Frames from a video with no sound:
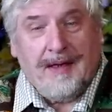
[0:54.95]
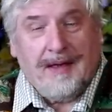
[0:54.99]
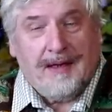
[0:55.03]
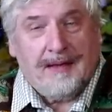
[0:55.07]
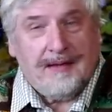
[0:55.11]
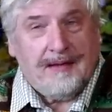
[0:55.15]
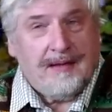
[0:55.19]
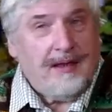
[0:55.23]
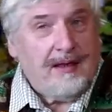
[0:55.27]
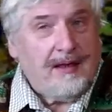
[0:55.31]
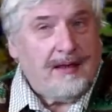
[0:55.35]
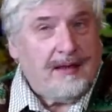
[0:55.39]

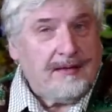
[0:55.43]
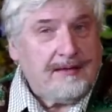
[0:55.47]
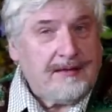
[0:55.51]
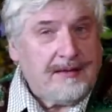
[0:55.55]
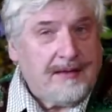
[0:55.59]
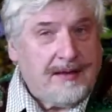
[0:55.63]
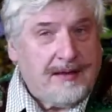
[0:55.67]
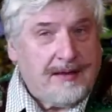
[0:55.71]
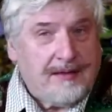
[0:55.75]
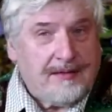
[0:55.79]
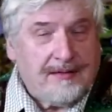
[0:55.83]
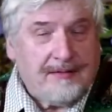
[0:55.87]
Когда я
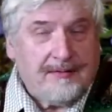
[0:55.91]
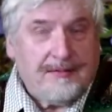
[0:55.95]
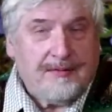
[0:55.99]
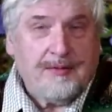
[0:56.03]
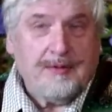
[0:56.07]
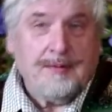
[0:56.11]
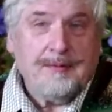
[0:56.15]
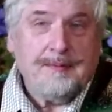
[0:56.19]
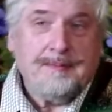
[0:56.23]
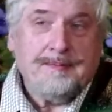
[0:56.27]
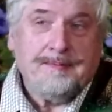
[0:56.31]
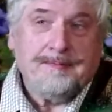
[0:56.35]

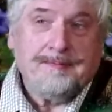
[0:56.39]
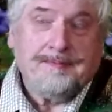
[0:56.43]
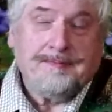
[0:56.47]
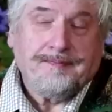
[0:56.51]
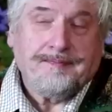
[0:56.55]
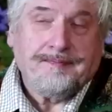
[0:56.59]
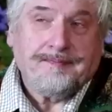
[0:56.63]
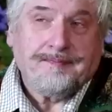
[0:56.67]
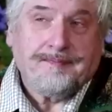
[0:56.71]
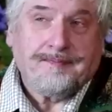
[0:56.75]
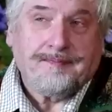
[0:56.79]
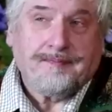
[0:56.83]
рассказываю
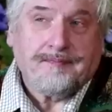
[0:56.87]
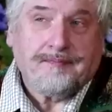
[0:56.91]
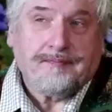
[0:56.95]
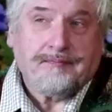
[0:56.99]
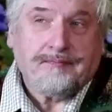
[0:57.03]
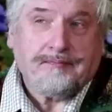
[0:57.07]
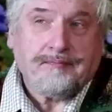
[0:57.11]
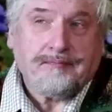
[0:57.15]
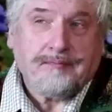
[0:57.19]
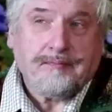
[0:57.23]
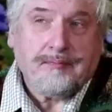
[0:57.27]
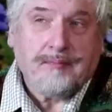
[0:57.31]

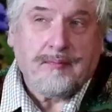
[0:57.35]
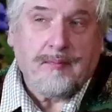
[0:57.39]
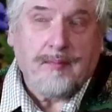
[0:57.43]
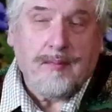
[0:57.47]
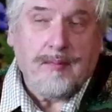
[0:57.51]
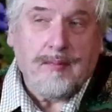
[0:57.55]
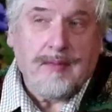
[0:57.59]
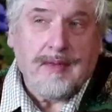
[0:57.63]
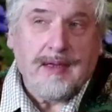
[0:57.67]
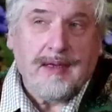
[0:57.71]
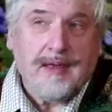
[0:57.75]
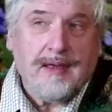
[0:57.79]

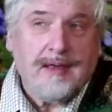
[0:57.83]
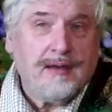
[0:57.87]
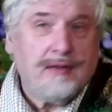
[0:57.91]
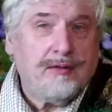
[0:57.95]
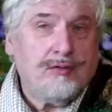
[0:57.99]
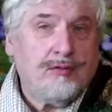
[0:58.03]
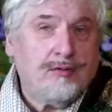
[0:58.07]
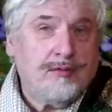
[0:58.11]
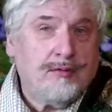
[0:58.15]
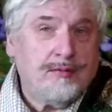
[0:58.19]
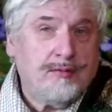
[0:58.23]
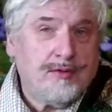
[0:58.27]
о
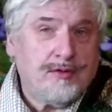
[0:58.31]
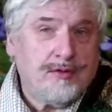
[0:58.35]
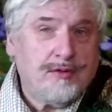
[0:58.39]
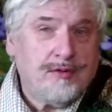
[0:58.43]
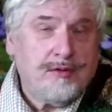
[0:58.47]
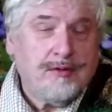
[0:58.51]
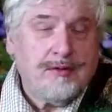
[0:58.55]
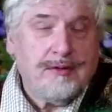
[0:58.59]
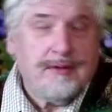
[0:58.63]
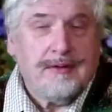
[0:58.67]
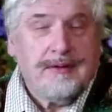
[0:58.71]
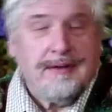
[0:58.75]
том,
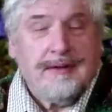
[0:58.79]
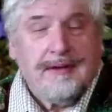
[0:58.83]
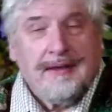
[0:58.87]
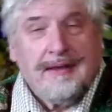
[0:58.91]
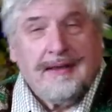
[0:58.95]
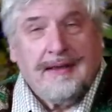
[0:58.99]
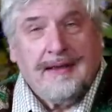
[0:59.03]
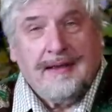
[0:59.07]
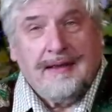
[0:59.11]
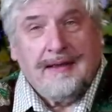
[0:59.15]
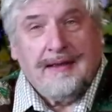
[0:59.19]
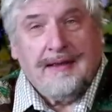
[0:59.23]
что
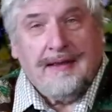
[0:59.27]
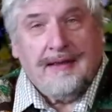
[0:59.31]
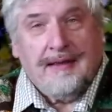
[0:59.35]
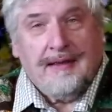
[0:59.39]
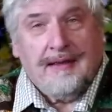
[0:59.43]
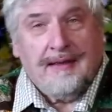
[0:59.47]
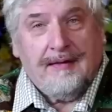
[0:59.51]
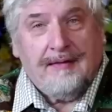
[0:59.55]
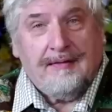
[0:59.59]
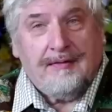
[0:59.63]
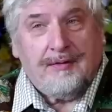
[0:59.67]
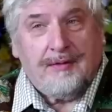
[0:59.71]

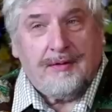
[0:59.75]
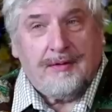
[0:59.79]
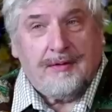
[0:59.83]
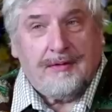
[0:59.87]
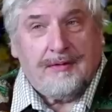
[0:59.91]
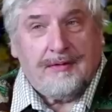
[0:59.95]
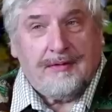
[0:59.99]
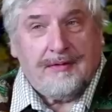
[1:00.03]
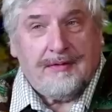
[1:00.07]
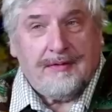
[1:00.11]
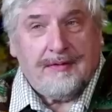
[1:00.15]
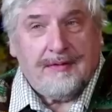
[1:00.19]

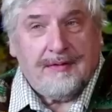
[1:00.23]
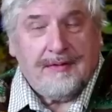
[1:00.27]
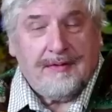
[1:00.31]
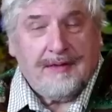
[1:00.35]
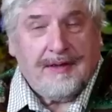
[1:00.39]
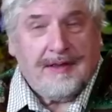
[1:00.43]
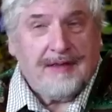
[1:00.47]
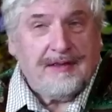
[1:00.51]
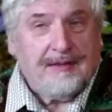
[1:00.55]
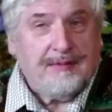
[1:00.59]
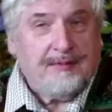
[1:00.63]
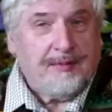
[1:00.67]
вот
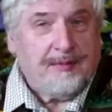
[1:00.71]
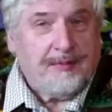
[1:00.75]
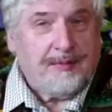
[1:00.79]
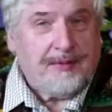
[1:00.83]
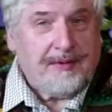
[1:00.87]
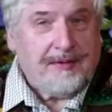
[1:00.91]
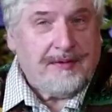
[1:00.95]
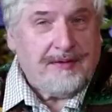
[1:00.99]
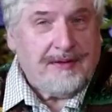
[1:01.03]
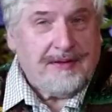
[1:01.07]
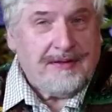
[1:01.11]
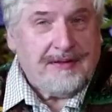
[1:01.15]
надо бы
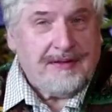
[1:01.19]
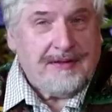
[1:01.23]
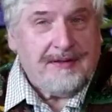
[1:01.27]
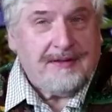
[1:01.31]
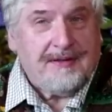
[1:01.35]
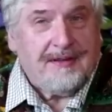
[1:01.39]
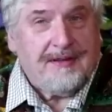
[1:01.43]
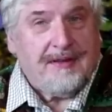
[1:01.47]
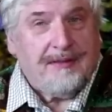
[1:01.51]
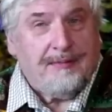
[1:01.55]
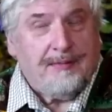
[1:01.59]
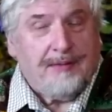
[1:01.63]
провести
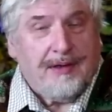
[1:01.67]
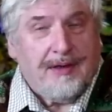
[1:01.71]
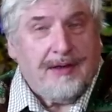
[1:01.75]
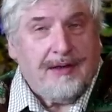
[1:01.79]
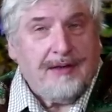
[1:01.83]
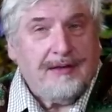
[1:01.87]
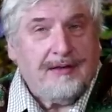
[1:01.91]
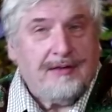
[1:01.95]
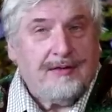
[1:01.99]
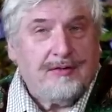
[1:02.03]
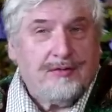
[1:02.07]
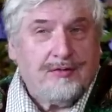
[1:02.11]

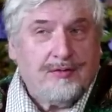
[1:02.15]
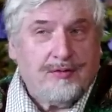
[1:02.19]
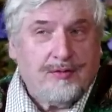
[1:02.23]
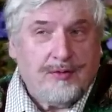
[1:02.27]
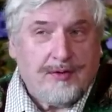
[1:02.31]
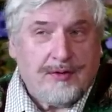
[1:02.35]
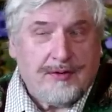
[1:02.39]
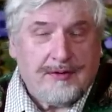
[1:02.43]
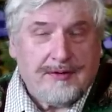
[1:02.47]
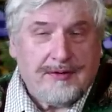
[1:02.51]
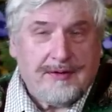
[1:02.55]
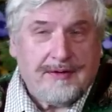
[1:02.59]
церебральный
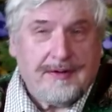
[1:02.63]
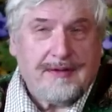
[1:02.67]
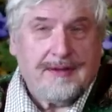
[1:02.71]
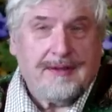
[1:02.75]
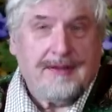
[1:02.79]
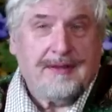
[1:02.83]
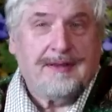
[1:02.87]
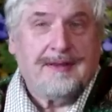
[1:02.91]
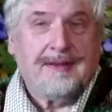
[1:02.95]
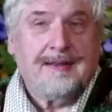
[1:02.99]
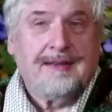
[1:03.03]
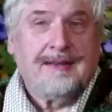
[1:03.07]

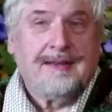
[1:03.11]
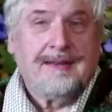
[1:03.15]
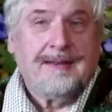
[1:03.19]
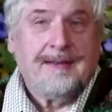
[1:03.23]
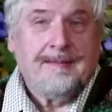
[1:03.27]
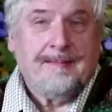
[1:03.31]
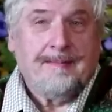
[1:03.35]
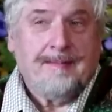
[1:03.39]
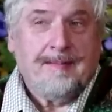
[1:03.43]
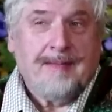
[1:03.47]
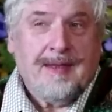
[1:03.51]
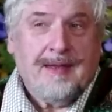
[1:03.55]
сортинг,
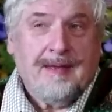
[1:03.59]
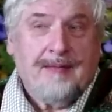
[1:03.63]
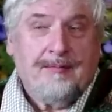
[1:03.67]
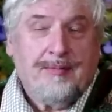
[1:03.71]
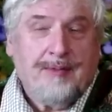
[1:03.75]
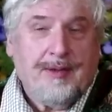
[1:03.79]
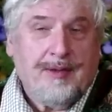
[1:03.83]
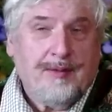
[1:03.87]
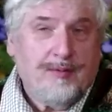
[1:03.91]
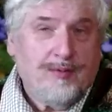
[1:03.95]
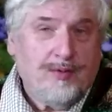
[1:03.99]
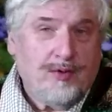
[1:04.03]

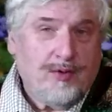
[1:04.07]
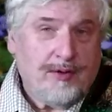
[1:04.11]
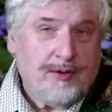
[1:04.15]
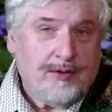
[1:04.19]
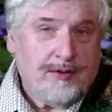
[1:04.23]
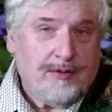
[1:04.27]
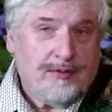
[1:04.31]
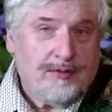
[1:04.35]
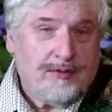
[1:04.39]
прямой,